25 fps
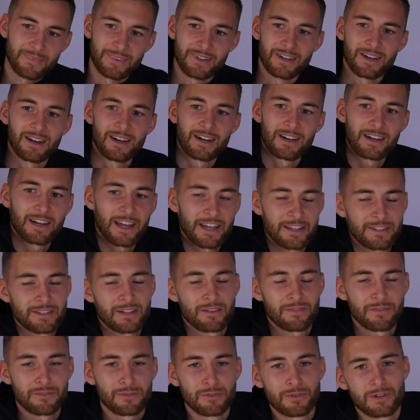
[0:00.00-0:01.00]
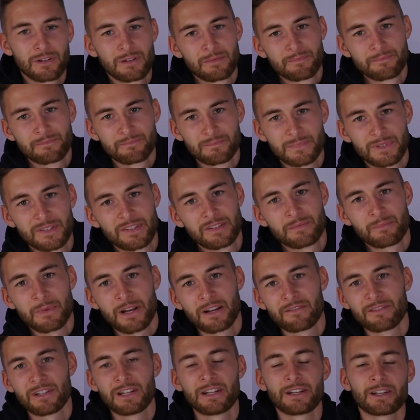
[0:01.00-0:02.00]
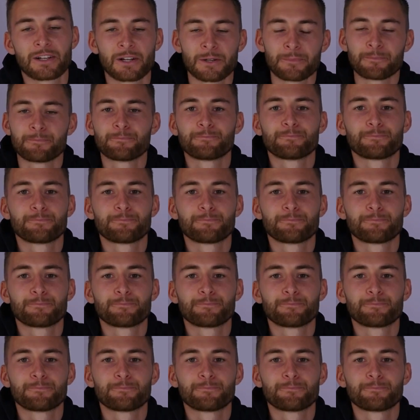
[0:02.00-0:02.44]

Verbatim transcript: Ja, rechter Flügel, ein bisschen mehr wie linker.